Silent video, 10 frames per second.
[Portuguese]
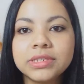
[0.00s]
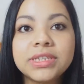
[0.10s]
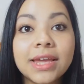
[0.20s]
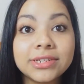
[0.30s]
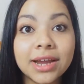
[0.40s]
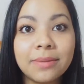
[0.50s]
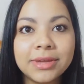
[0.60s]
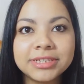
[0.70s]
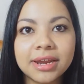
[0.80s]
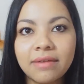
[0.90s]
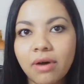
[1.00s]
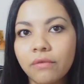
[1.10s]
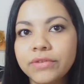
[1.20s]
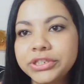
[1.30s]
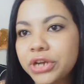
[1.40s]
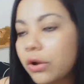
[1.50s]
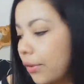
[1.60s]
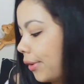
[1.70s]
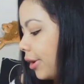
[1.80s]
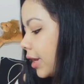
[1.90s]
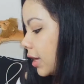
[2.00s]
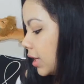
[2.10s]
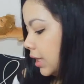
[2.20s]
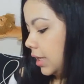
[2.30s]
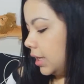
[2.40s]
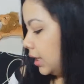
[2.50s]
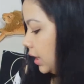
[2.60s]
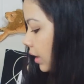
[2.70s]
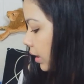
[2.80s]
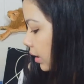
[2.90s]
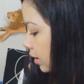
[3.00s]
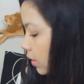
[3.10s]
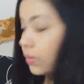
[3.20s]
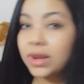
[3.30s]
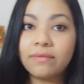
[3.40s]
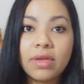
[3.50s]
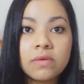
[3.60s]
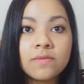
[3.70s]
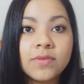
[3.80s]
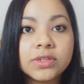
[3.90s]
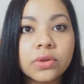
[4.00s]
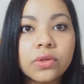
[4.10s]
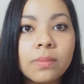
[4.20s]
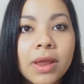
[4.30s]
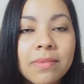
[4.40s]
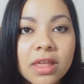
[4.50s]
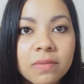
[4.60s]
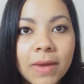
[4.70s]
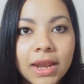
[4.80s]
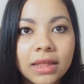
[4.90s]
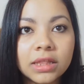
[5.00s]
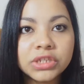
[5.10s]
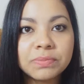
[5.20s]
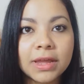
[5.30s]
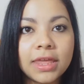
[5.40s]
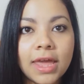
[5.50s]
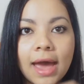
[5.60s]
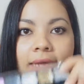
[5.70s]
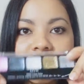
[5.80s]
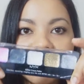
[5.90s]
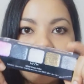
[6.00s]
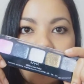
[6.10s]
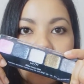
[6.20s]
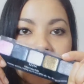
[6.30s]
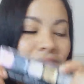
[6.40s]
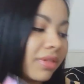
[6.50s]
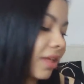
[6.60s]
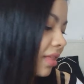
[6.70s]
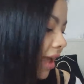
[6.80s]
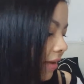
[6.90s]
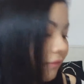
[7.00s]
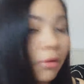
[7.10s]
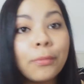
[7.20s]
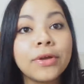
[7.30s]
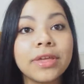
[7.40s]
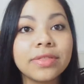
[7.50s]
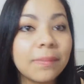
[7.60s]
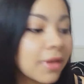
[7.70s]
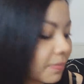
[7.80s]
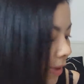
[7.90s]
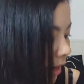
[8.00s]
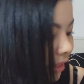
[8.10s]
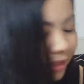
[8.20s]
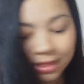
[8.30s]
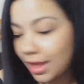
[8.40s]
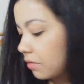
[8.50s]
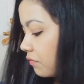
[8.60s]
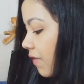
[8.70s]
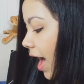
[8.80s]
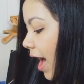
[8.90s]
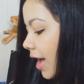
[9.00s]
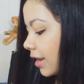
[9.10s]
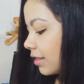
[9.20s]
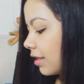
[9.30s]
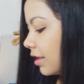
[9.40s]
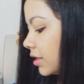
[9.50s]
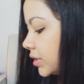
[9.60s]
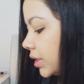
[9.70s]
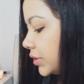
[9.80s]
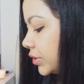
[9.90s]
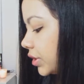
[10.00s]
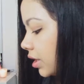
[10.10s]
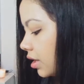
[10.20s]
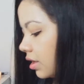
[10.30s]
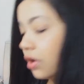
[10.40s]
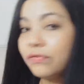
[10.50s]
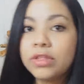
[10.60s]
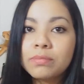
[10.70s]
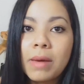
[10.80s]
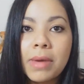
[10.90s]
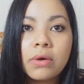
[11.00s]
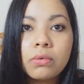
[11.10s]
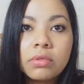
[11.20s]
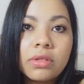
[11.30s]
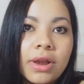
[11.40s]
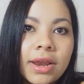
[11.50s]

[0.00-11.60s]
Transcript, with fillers: Gente, acabei de gravar o vídeo agora e eu gravei um vídeo sobre as minhas paletas de maquiagem, ó. Se vocês querem ver um pouquinho das minhas paletas, tem várias aqui, gente. Eu fiz uma bagunça,